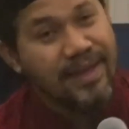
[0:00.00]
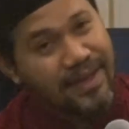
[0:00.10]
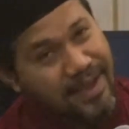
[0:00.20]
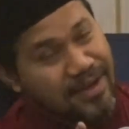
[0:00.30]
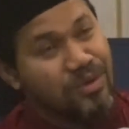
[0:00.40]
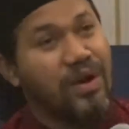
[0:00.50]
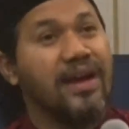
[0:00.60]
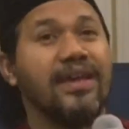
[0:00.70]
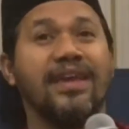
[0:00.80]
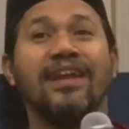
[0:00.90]
Yang
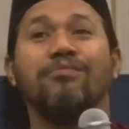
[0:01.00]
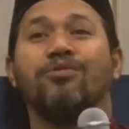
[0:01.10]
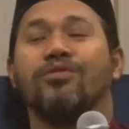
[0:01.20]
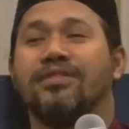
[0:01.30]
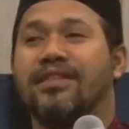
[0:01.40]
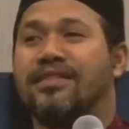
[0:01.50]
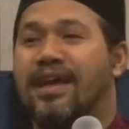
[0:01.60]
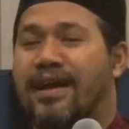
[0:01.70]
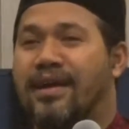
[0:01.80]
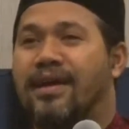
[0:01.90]
kedua, ilmu
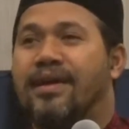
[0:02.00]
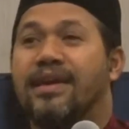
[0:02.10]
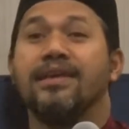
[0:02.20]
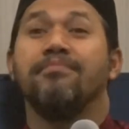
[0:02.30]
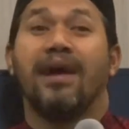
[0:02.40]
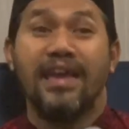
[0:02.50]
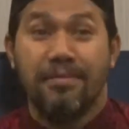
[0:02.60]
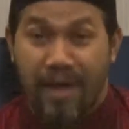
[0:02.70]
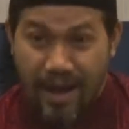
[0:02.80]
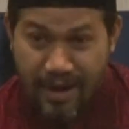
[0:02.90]
tentang
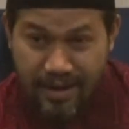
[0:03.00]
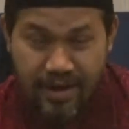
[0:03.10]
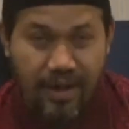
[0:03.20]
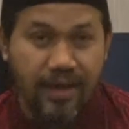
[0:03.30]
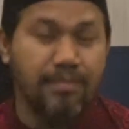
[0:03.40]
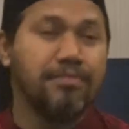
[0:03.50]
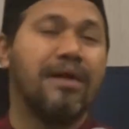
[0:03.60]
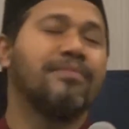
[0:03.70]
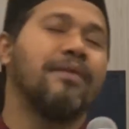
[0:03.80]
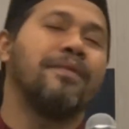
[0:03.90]
iman yang
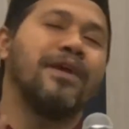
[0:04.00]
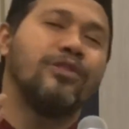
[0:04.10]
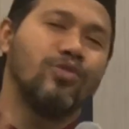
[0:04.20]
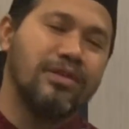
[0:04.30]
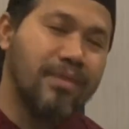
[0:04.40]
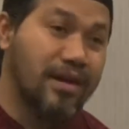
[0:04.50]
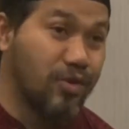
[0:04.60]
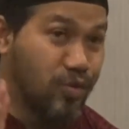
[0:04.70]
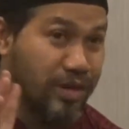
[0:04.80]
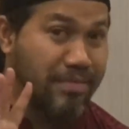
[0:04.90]
memahami apa itu iman.
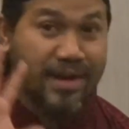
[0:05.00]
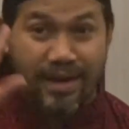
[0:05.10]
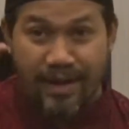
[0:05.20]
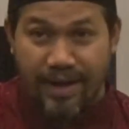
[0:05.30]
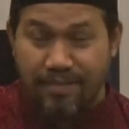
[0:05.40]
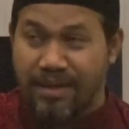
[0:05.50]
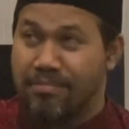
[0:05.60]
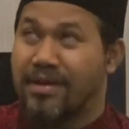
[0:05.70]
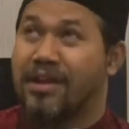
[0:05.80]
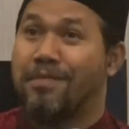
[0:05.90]
Rukun iman ada enam:
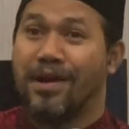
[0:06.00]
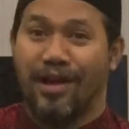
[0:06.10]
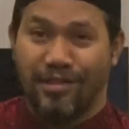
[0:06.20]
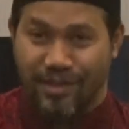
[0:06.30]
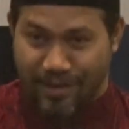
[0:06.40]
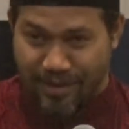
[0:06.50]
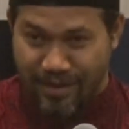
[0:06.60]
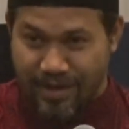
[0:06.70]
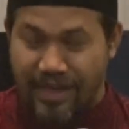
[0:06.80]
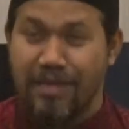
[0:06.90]
iman kepada Allah,
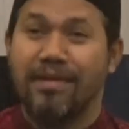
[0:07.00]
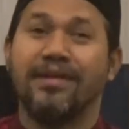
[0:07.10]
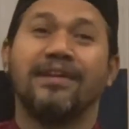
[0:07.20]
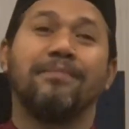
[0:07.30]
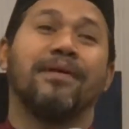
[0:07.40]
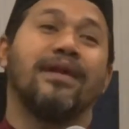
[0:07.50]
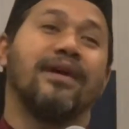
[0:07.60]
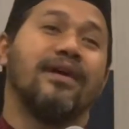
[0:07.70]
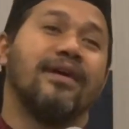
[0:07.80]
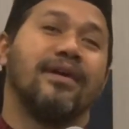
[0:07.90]
iman
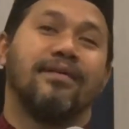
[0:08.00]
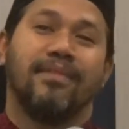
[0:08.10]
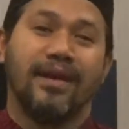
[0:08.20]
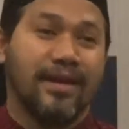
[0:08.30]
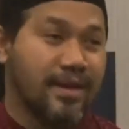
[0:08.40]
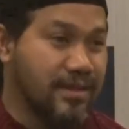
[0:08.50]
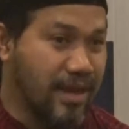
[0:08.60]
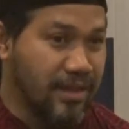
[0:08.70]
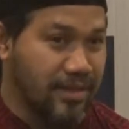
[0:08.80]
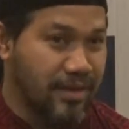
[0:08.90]
kepada malaikatnya
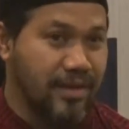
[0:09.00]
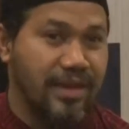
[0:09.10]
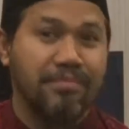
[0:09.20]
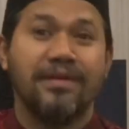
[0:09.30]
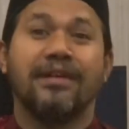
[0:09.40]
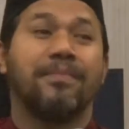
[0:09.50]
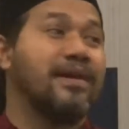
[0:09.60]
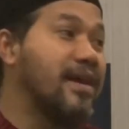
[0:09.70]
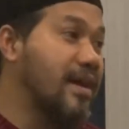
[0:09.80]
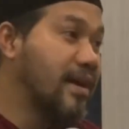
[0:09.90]
Allah, iman
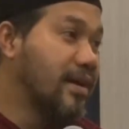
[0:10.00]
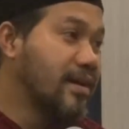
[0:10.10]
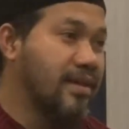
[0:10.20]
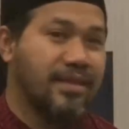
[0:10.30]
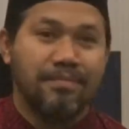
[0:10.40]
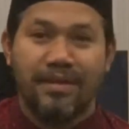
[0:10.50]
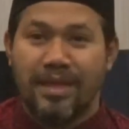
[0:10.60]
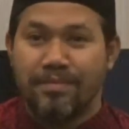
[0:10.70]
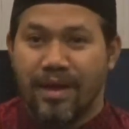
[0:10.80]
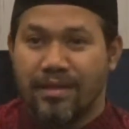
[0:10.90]
kepada
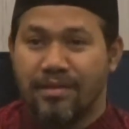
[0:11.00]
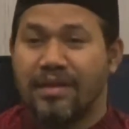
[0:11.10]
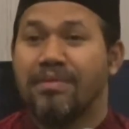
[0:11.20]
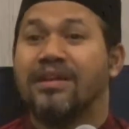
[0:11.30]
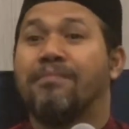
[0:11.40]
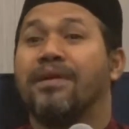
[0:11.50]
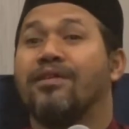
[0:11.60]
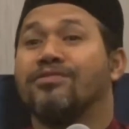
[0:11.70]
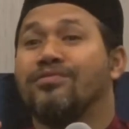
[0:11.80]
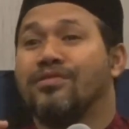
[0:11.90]
kitab-kitabnya Allah, iman kepada
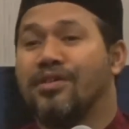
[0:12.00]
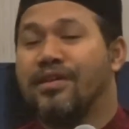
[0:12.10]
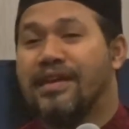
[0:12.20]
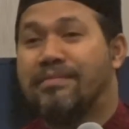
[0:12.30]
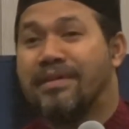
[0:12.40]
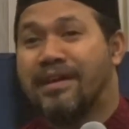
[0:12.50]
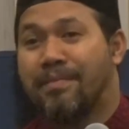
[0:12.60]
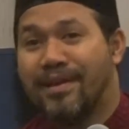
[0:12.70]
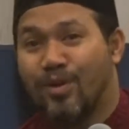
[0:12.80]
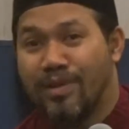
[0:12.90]
Rasulullah, iman
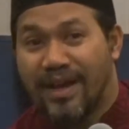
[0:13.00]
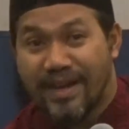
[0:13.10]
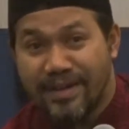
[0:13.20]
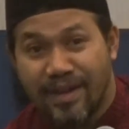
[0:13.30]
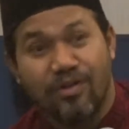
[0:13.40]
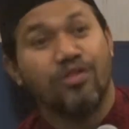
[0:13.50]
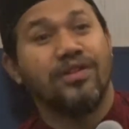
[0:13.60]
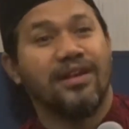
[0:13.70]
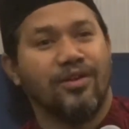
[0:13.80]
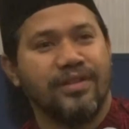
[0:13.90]
kepada yaumil akhir dan qadar
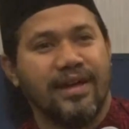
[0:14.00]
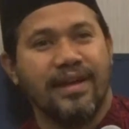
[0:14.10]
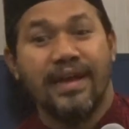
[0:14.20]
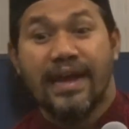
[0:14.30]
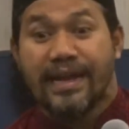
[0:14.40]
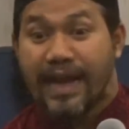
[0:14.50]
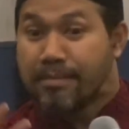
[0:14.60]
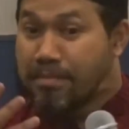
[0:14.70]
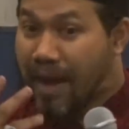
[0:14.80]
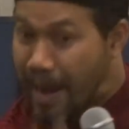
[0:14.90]
dan qadar. Yang
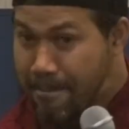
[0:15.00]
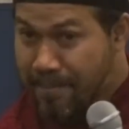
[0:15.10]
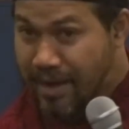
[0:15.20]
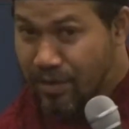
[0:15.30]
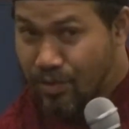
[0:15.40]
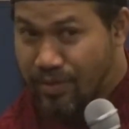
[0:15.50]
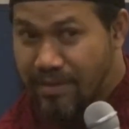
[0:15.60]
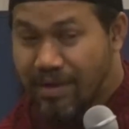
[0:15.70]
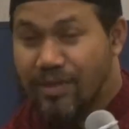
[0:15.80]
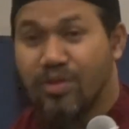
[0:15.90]
memahamkan rukun
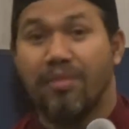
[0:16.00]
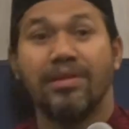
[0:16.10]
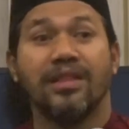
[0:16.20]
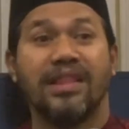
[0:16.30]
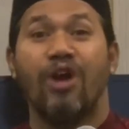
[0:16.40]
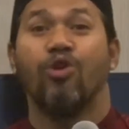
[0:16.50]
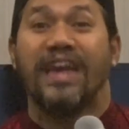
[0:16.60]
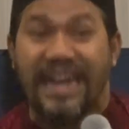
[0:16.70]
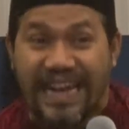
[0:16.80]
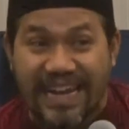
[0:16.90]
iman itu namanya
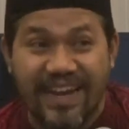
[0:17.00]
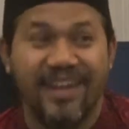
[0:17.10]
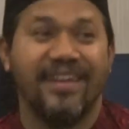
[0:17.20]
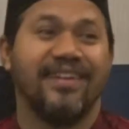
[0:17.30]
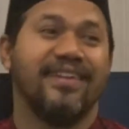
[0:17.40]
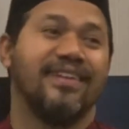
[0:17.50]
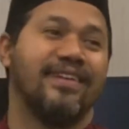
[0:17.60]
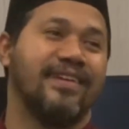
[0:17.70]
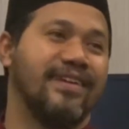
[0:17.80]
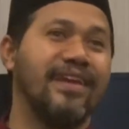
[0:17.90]
tauhid.
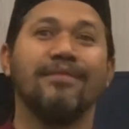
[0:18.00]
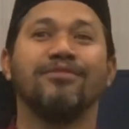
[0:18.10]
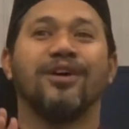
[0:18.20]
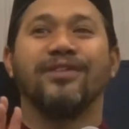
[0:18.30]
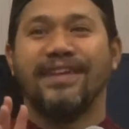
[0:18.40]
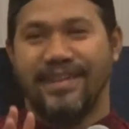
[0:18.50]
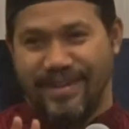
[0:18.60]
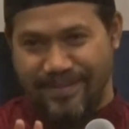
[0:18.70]
Ilmu tauhid.